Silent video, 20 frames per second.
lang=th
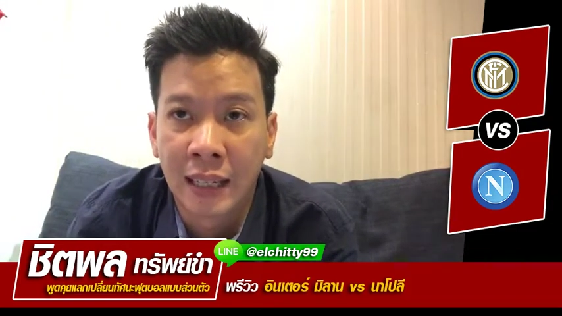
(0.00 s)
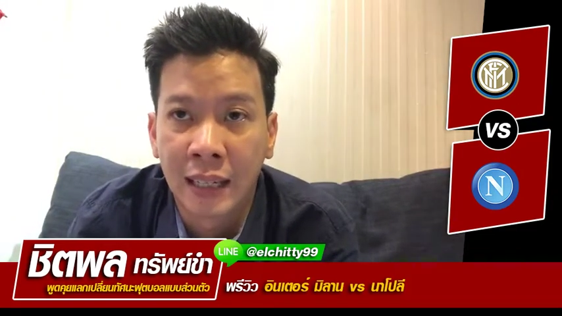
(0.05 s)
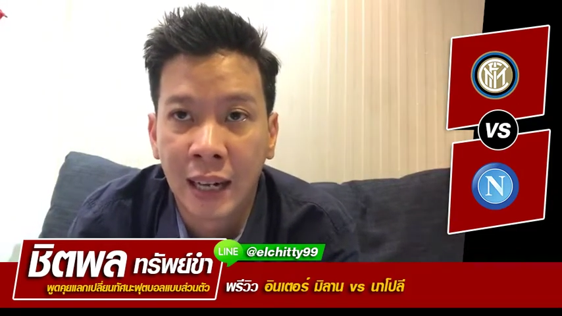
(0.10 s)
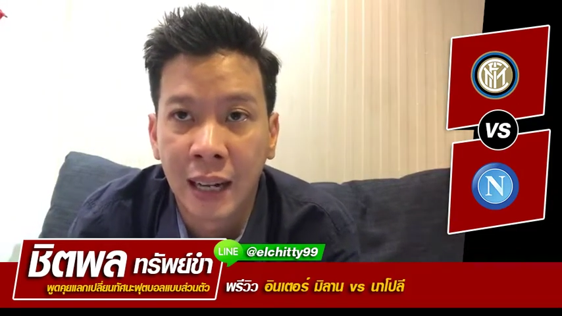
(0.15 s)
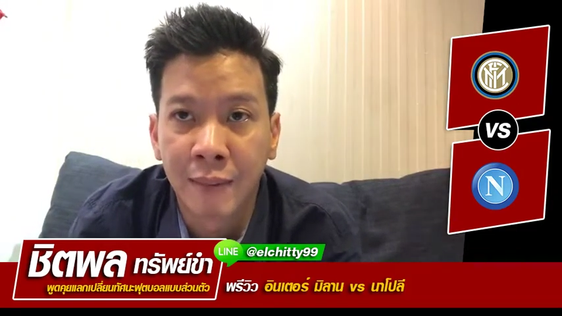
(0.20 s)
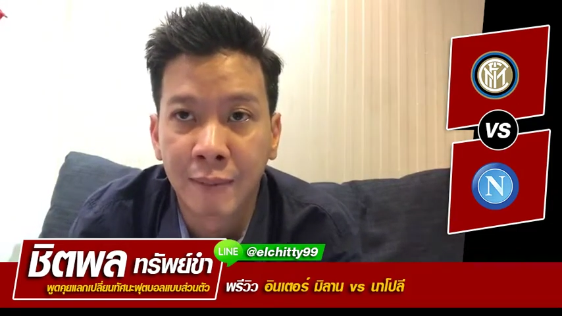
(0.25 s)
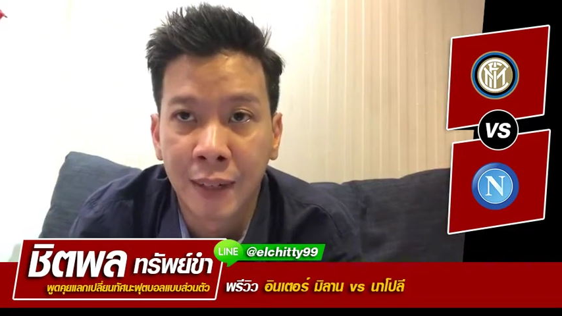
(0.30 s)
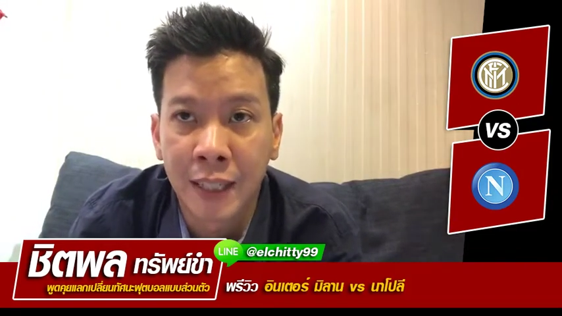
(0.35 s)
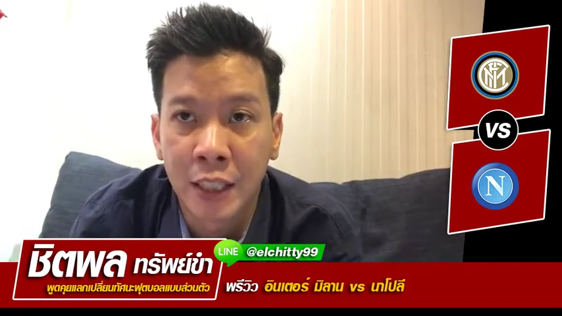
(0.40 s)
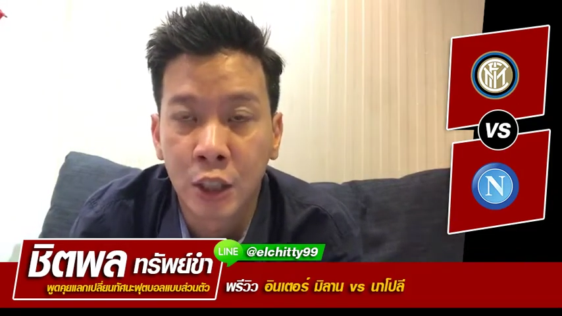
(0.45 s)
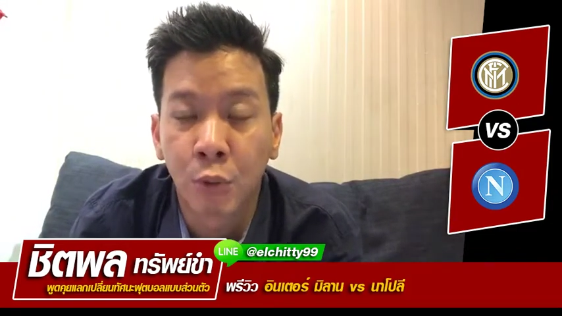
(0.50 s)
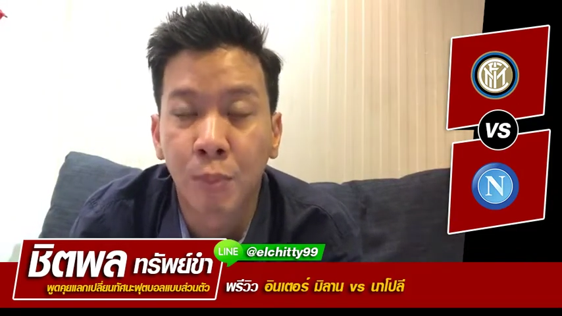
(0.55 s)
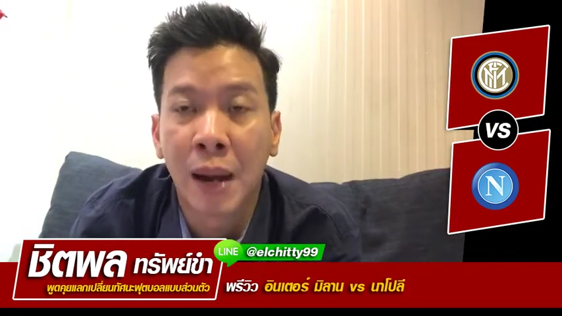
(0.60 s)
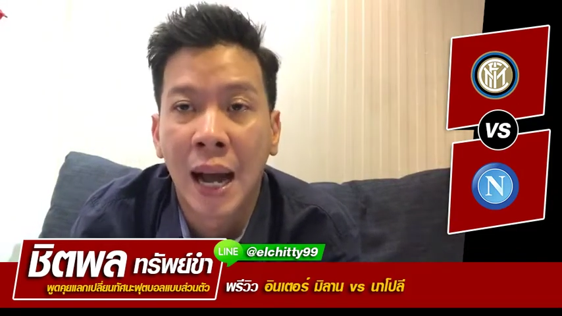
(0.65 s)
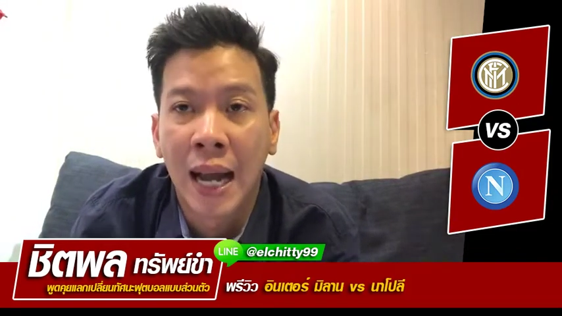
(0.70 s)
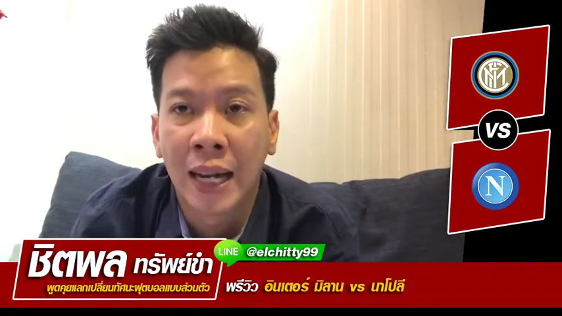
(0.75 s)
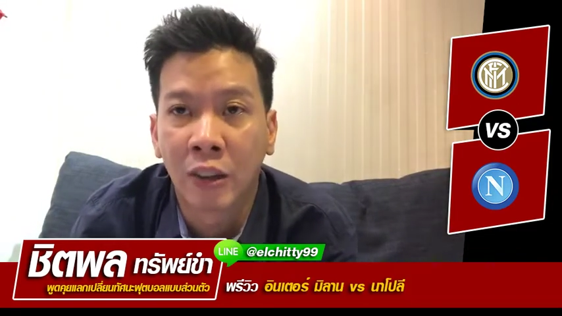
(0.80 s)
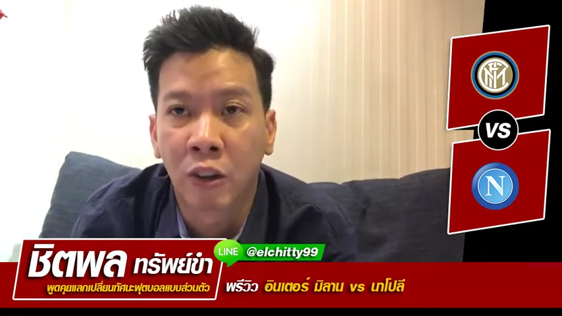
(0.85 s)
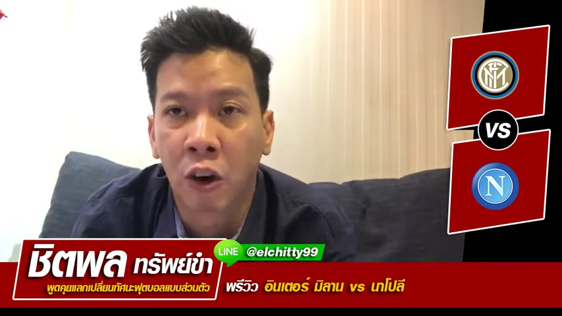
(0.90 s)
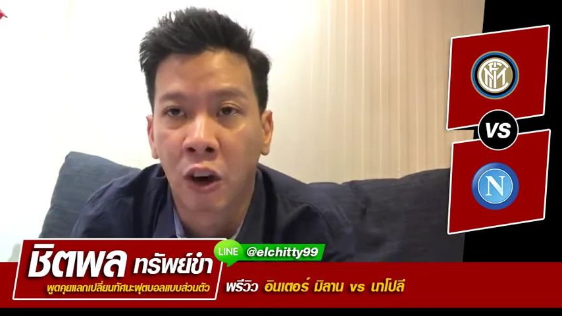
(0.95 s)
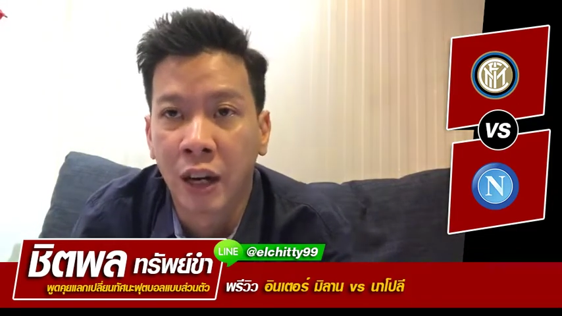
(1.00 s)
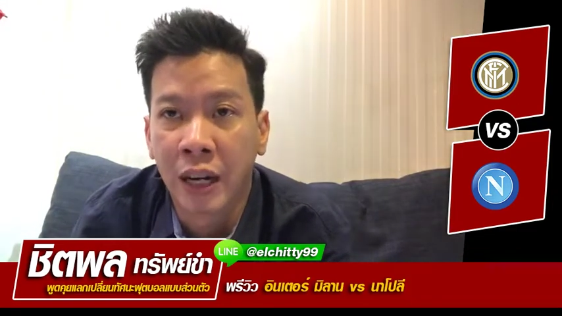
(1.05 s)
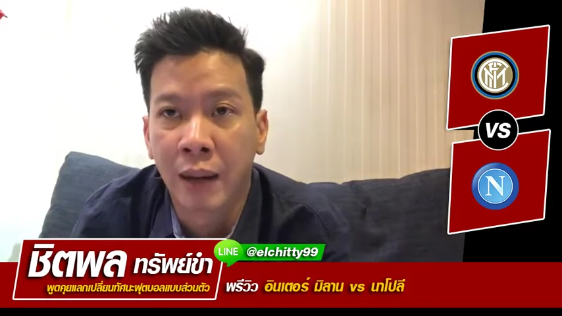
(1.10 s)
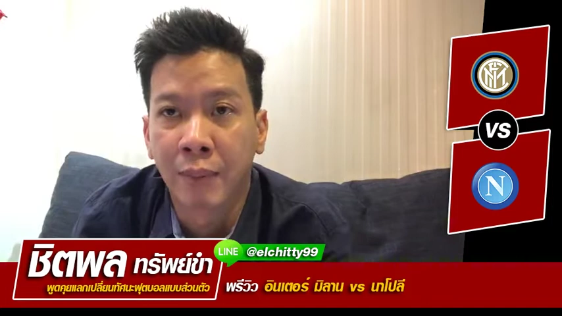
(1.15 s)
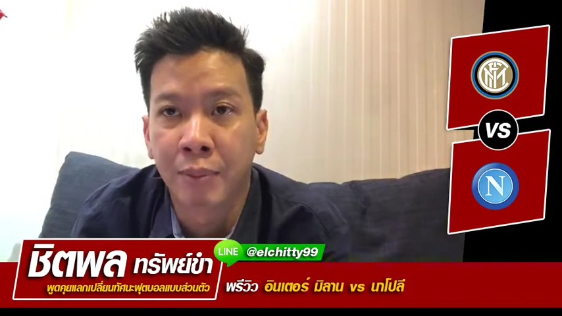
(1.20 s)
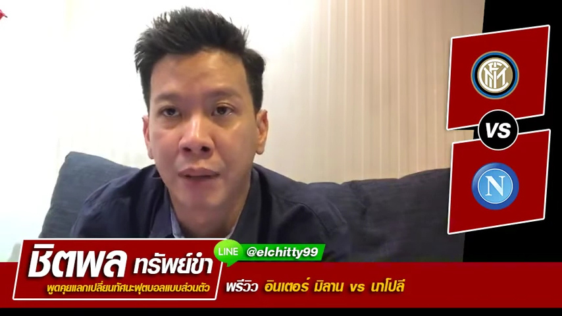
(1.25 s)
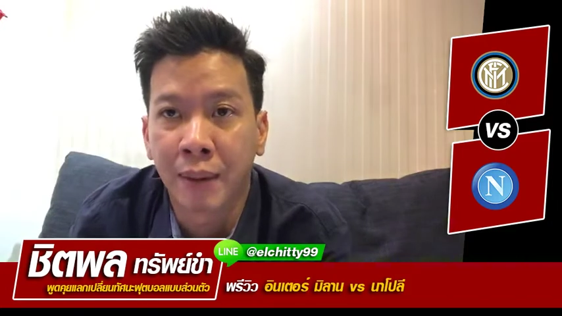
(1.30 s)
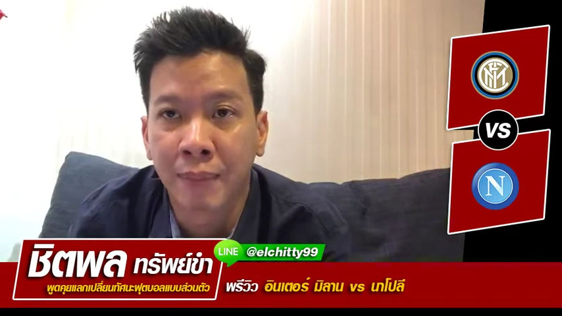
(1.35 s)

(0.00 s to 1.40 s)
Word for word: เล่นเป็นเจ้าบ้านก่อนครับ